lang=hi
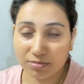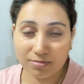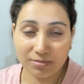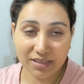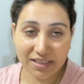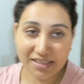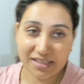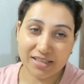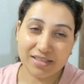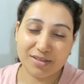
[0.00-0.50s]

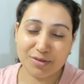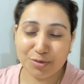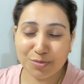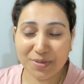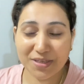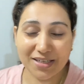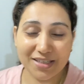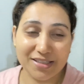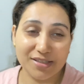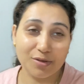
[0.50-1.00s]
नीचे
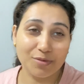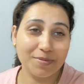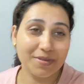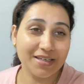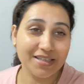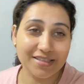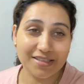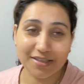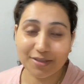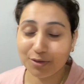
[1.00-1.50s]
ऊपर नीचे ऊपर
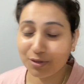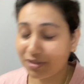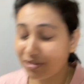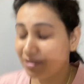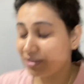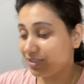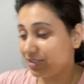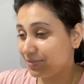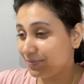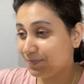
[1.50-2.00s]
नीचे इधर
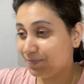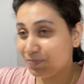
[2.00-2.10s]
उधर